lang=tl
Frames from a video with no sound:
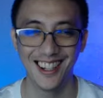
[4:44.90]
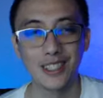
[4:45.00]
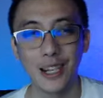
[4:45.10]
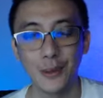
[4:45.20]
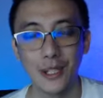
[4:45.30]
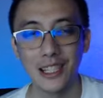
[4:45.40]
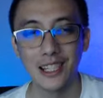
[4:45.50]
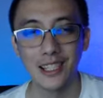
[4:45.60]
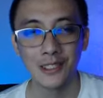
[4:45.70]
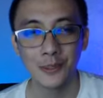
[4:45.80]
I will
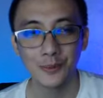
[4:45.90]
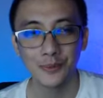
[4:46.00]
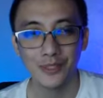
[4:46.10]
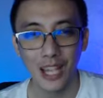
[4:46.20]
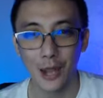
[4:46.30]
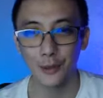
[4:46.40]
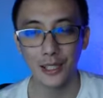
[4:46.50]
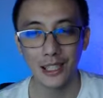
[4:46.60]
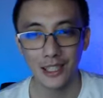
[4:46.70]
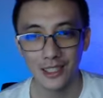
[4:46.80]
uh, I
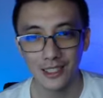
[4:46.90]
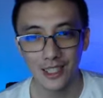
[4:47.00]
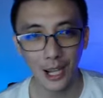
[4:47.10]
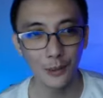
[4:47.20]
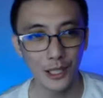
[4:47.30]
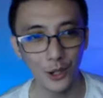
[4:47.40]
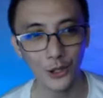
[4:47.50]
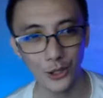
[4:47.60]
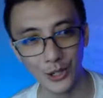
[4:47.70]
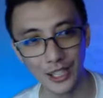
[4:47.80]
will I will
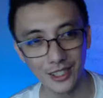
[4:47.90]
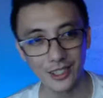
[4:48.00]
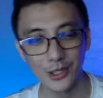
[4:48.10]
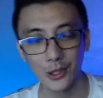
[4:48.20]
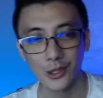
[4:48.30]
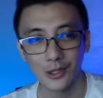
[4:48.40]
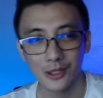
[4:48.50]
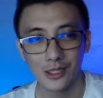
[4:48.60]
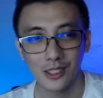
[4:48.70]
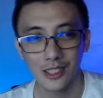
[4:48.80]
honor it. So
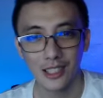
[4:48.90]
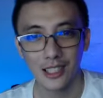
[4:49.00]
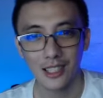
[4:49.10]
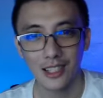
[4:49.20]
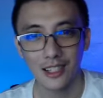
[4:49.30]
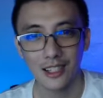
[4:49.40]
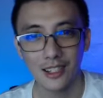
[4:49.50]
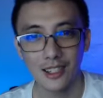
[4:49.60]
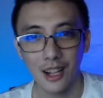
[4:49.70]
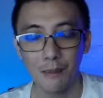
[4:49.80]

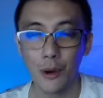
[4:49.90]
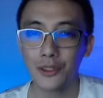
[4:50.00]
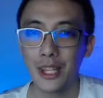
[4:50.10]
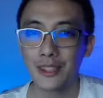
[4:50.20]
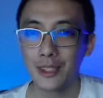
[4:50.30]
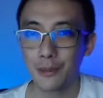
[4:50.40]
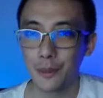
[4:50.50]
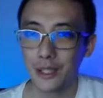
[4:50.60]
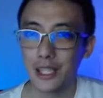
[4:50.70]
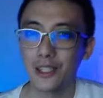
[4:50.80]
among the
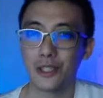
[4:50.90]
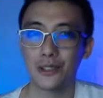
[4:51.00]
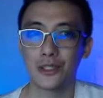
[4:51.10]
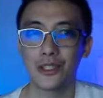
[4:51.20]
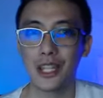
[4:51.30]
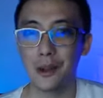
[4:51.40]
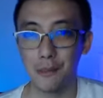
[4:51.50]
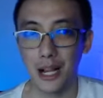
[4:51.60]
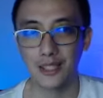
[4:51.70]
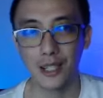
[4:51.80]
interpretations na
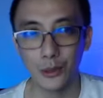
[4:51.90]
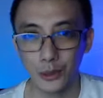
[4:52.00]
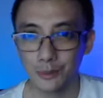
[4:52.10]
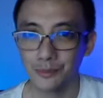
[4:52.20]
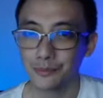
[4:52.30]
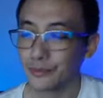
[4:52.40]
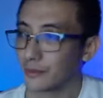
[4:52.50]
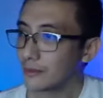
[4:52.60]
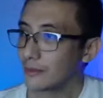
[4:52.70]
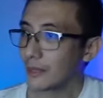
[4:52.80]
nabasa ko,
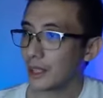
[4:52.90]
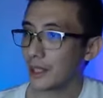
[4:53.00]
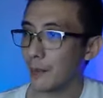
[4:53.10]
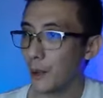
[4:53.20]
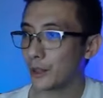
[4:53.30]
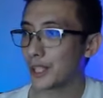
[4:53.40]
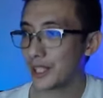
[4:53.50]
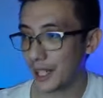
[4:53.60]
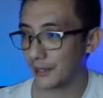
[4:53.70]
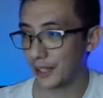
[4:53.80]
among the
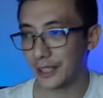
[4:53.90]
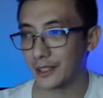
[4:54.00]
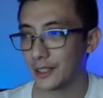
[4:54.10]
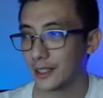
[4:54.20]
seven,